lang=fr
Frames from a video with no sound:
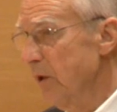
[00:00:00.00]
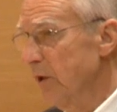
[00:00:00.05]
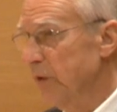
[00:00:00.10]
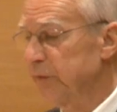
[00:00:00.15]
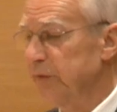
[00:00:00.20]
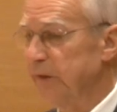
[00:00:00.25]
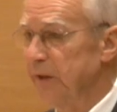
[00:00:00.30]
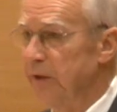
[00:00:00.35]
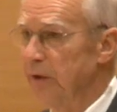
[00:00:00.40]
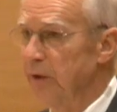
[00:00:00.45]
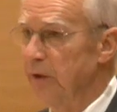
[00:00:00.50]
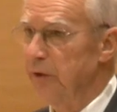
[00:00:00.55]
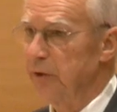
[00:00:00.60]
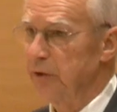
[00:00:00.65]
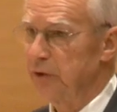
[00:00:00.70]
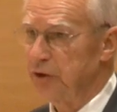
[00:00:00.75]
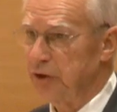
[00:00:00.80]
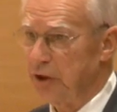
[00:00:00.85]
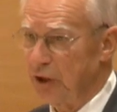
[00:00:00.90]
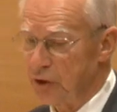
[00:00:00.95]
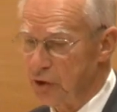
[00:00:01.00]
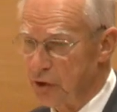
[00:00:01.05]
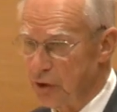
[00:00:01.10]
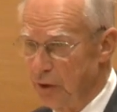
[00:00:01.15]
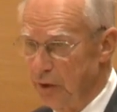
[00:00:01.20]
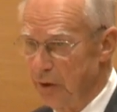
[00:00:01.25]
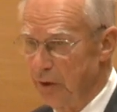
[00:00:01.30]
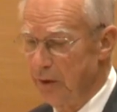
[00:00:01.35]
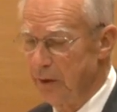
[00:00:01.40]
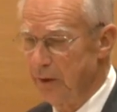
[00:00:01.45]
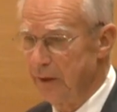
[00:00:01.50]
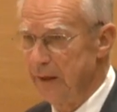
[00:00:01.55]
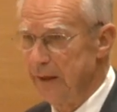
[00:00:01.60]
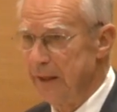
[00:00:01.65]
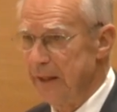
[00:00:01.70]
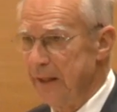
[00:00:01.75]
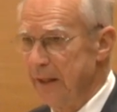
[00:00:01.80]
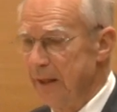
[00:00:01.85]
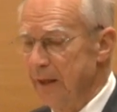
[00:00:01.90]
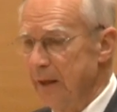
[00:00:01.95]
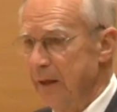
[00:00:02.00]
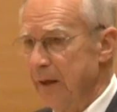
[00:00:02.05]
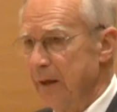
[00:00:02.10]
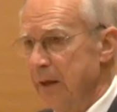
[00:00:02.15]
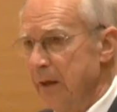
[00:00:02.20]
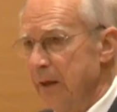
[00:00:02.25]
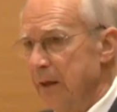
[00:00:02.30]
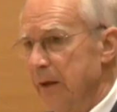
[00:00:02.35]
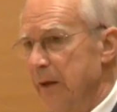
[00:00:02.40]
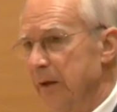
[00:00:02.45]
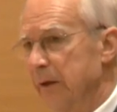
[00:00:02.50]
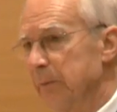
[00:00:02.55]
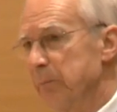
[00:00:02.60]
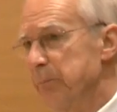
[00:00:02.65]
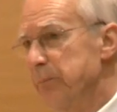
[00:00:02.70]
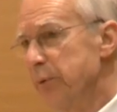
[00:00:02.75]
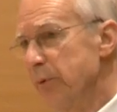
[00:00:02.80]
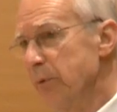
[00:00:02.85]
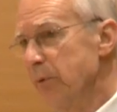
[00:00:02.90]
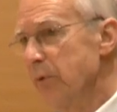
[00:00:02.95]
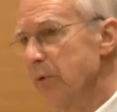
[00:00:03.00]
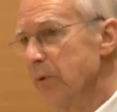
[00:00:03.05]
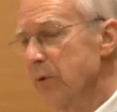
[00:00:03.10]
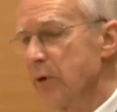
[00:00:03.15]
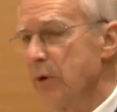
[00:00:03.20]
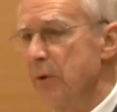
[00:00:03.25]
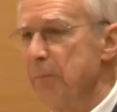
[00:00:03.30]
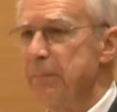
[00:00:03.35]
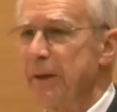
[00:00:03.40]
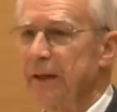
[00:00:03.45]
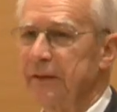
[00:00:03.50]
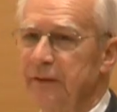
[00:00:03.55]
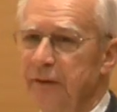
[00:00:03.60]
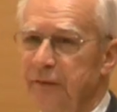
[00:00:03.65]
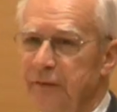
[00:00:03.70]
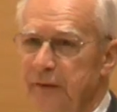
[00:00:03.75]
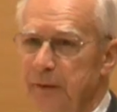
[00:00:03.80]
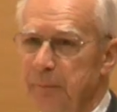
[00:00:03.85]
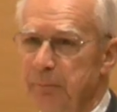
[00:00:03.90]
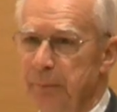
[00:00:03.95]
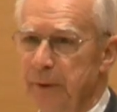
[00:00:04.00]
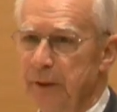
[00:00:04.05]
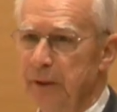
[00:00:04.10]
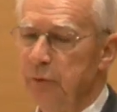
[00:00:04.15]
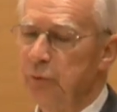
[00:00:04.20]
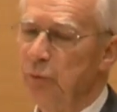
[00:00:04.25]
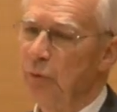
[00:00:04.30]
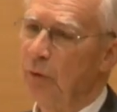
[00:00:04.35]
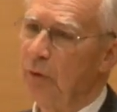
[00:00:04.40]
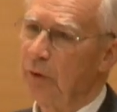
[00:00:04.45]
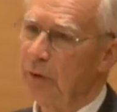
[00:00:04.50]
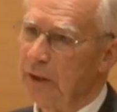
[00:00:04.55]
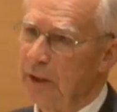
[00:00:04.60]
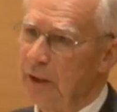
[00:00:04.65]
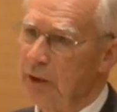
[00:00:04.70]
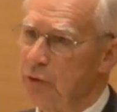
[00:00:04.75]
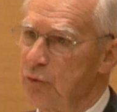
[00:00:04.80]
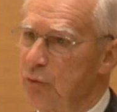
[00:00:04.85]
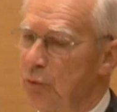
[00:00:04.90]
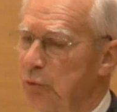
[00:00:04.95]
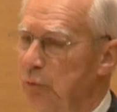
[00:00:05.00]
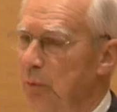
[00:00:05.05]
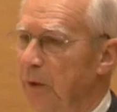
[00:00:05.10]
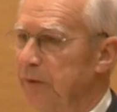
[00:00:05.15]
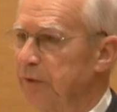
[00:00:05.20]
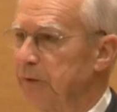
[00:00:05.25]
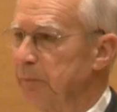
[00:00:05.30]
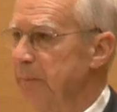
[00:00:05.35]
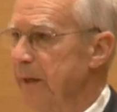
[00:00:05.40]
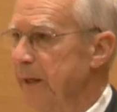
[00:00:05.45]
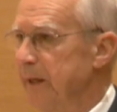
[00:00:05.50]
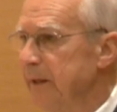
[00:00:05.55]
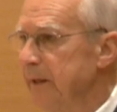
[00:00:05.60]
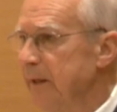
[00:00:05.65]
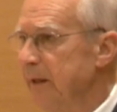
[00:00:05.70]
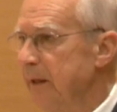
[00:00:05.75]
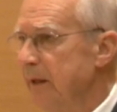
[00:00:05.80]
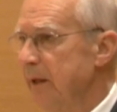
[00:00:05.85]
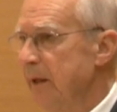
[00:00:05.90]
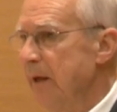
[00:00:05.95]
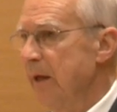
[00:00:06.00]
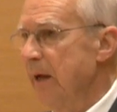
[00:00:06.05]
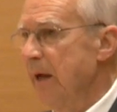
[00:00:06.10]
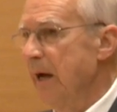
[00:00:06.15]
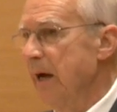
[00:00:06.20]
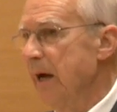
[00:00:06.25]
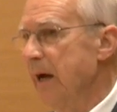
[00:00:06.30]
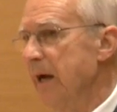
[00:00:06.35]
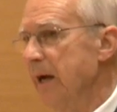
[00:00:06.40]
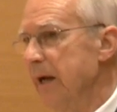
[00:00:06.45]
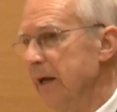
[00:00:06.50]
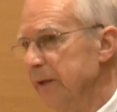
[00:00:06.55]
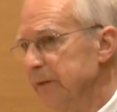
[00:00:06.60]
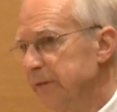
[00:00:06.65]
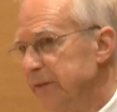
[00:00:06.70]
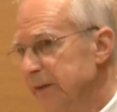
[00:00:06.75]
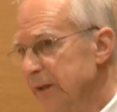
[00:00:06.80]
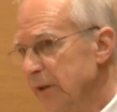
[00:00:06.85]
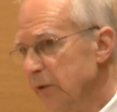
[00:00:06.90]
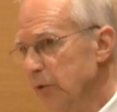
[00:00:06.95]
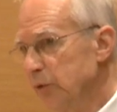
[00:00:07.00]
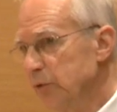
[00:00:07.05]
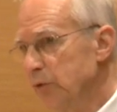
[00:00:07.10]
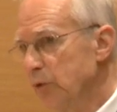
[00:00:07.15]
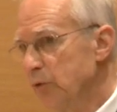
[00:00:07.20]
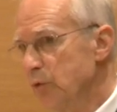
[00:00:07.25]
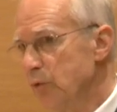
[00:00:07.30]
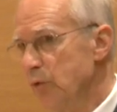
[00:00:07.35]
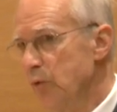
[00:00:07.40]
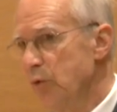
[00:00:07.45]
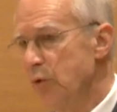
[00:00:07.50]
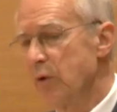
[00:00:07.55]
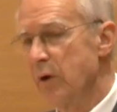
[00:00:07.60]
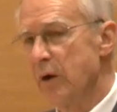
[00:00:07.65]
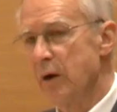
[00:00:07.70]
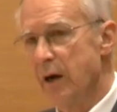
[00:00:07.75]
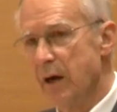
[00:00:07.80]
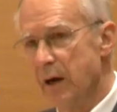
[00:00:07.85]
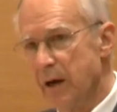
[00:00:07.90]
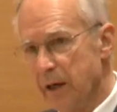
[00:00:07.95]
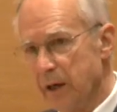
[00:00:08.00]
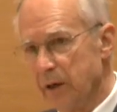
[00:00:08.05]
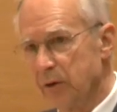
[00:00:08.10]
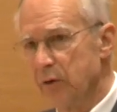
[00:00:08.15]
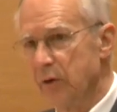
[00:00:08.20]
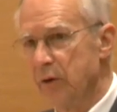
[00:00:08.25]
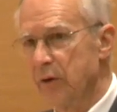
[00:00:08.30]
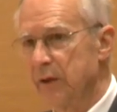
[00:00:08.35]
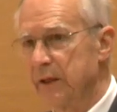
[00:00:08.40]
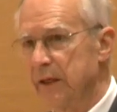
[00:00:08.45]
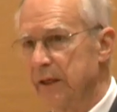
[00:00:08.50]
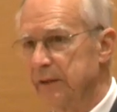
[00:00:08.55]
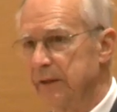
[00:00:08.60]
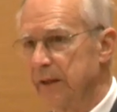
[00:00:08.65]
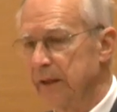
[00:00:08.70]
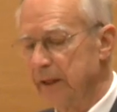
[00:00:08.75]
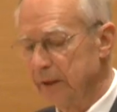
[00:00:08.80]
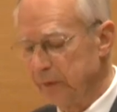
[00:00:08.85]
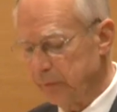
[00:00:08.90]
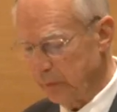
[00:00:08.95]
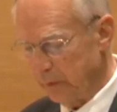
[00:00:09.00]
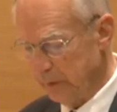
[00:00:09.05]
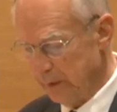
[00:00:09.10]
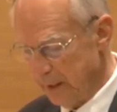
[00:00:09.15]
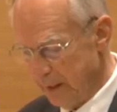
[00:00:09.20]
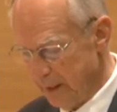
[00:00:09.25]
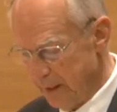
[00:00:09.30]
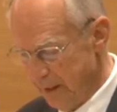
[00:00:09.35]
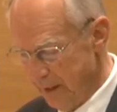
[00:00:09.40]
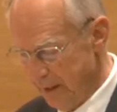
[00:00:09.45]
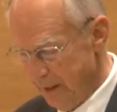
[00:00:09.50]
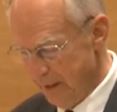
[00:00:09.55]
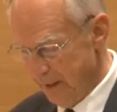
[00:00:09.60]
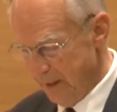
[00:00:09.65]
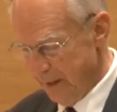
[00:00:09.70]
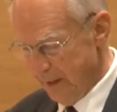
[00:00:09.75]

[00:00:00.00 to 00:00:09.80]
enseignants, chercheurs, pour participer durant 15 jours, 3 semaines, à un cycle de cours, à un colloque international,